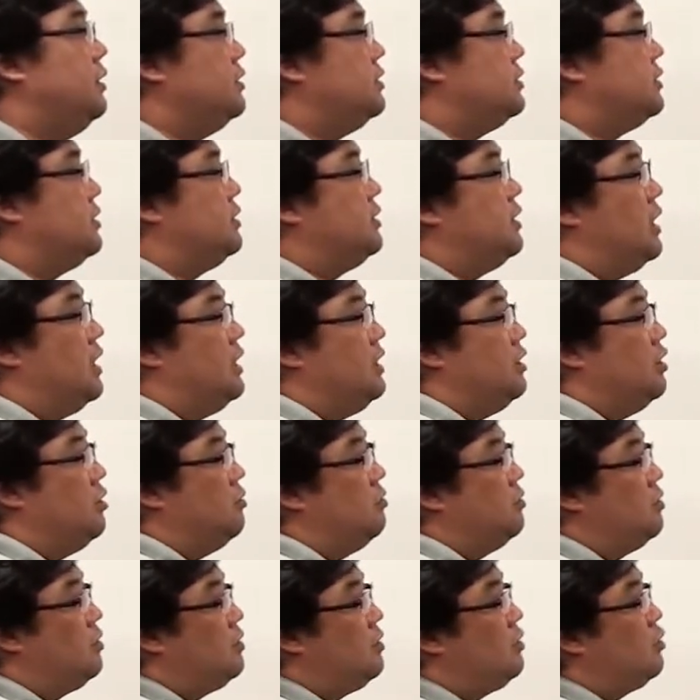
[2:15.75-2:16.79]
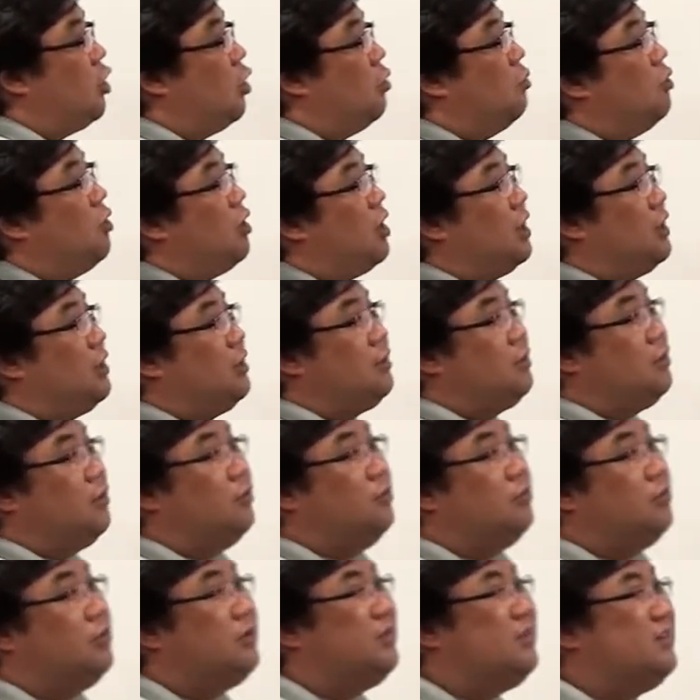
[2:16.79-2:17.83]
쓴다. 이거를 넘어가는
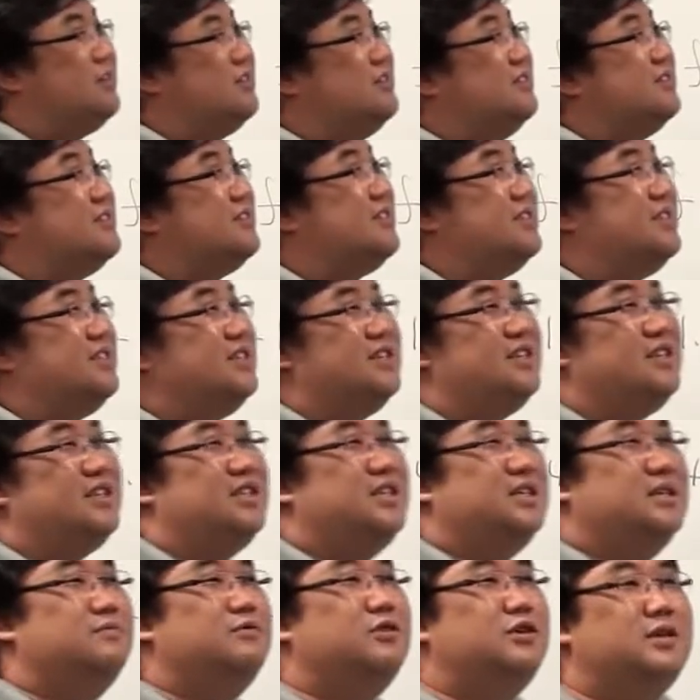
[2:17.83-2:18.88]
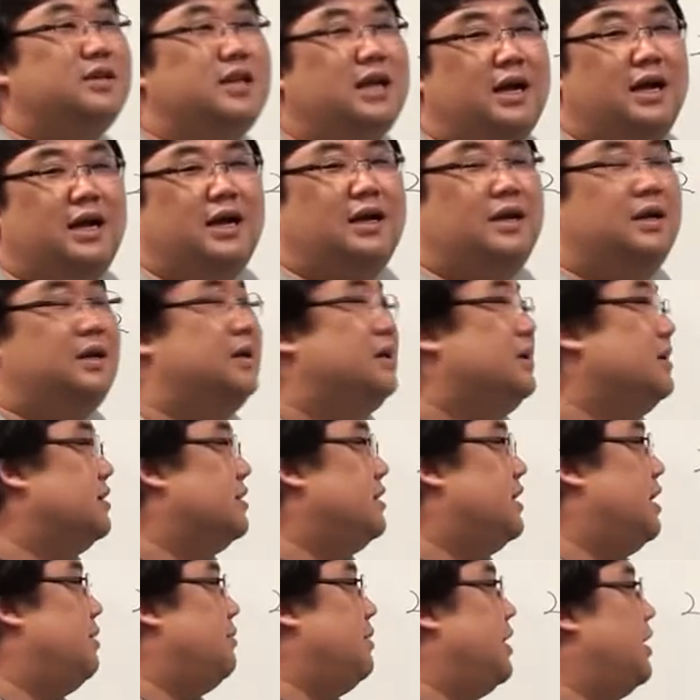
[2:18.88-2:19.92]
경우는 극히 드물다. 그
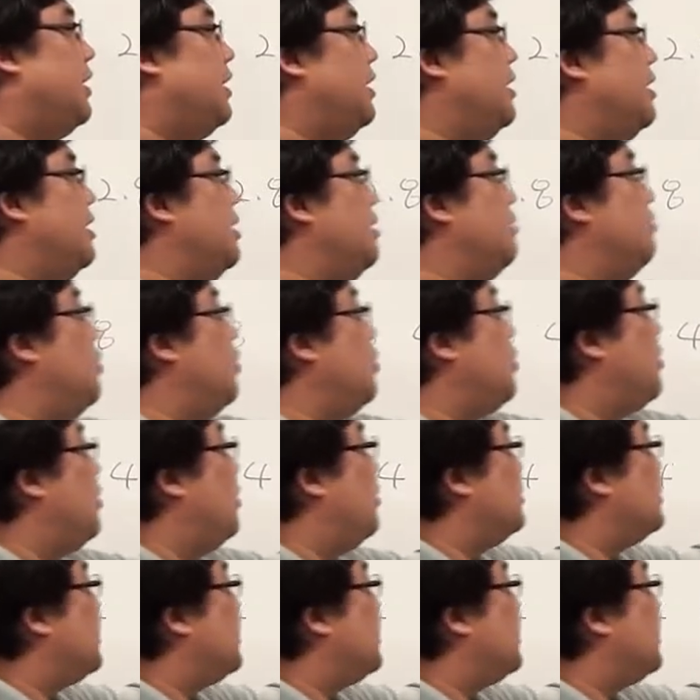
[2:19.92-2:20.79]
다음에 보통